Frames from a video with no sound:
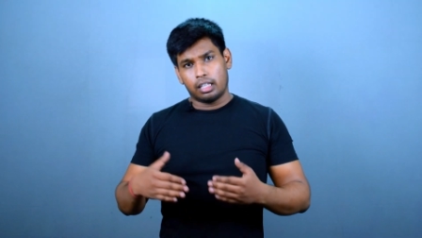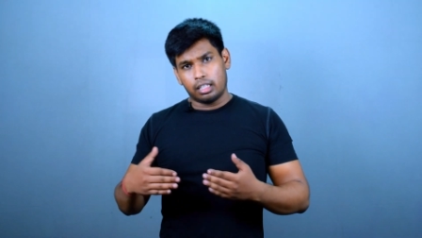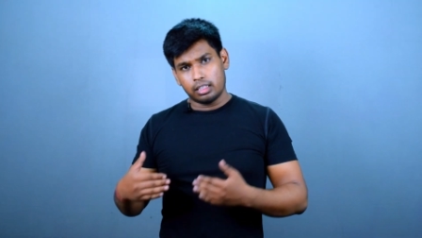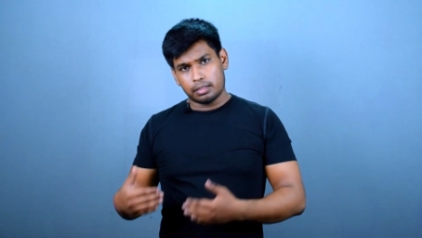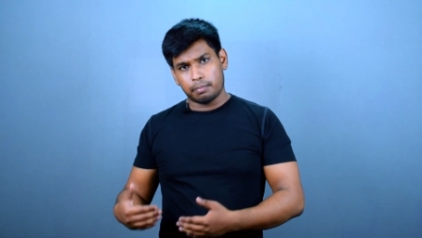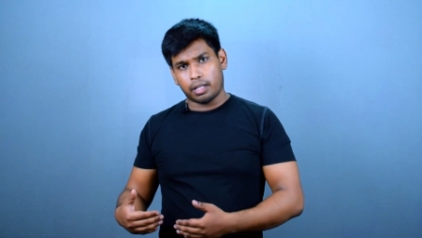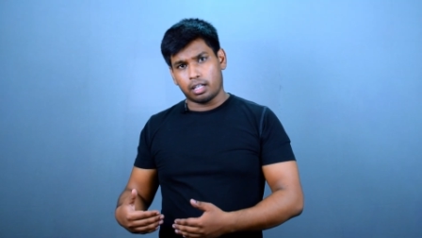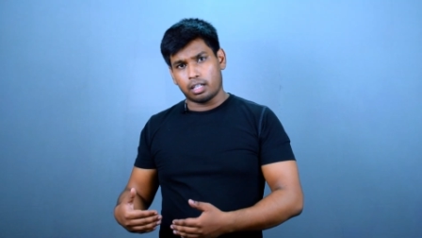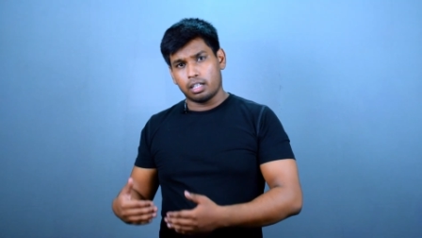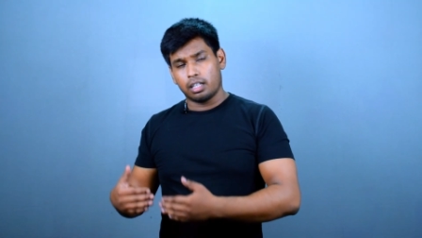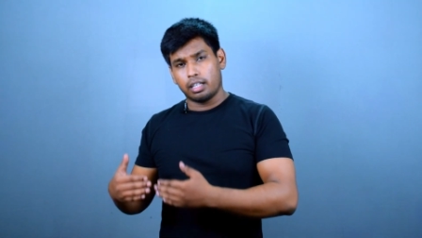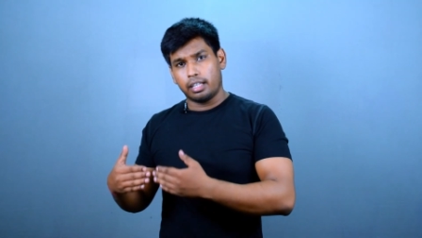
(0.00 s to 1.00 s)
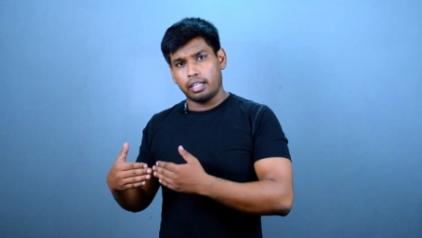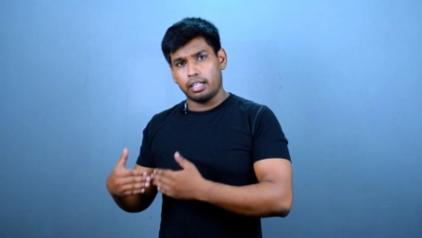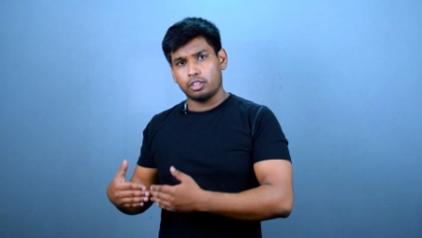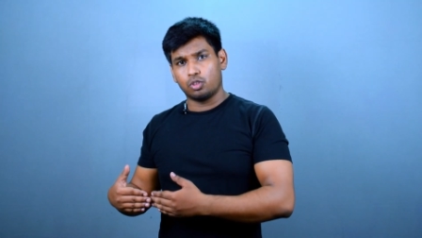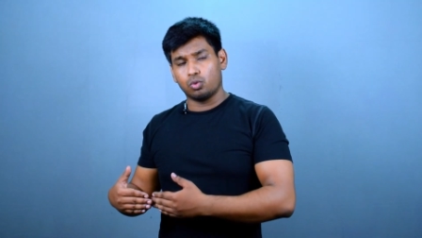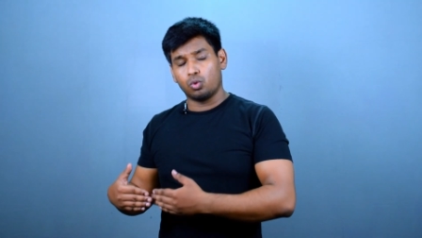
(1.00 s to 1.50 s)
इस बार
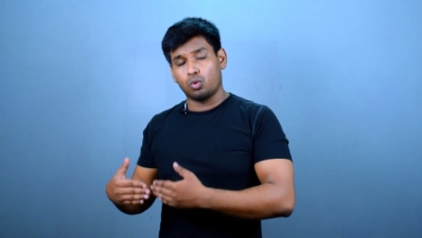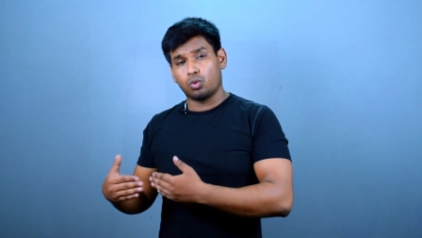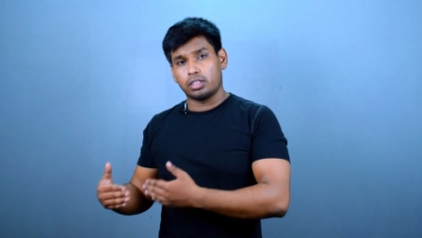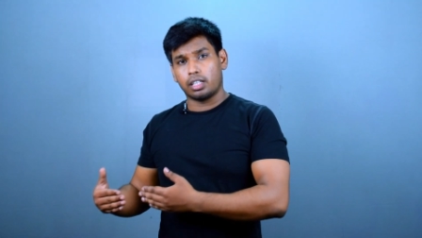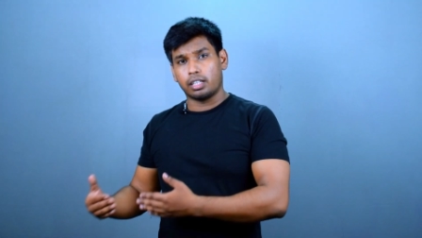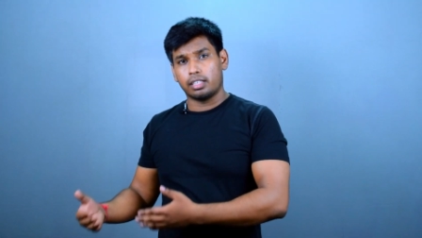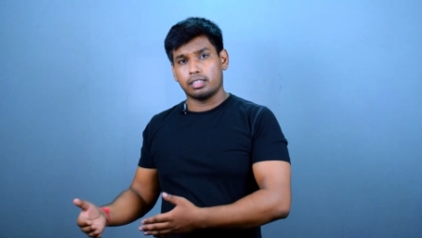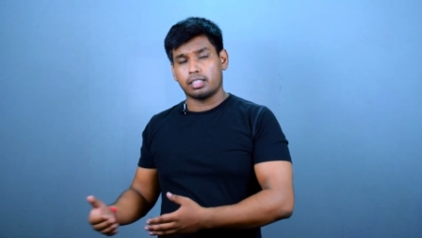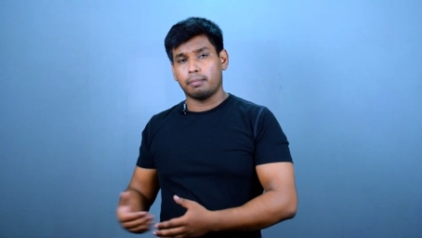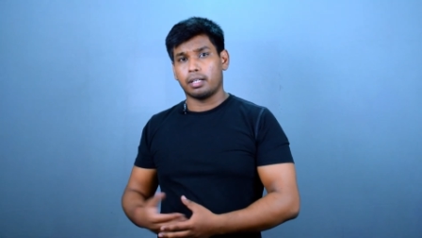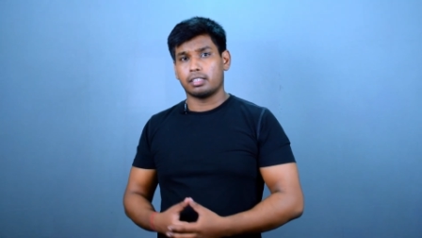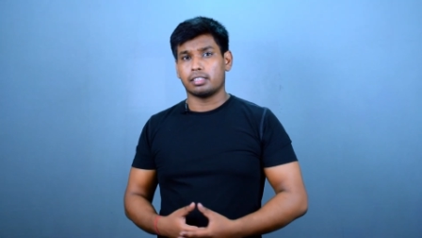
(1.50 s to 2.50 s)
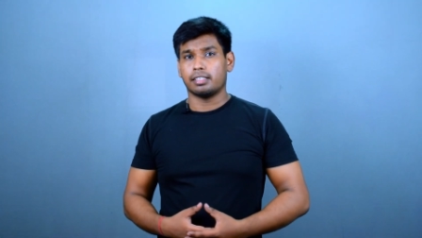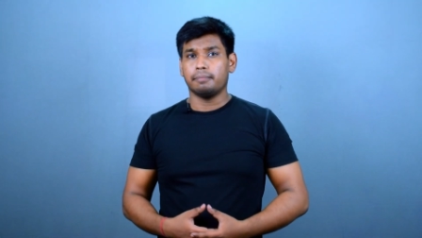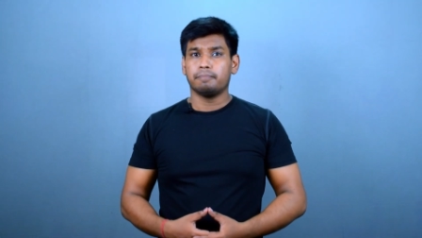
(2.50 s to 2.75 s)
एक जून 2021 के बाद से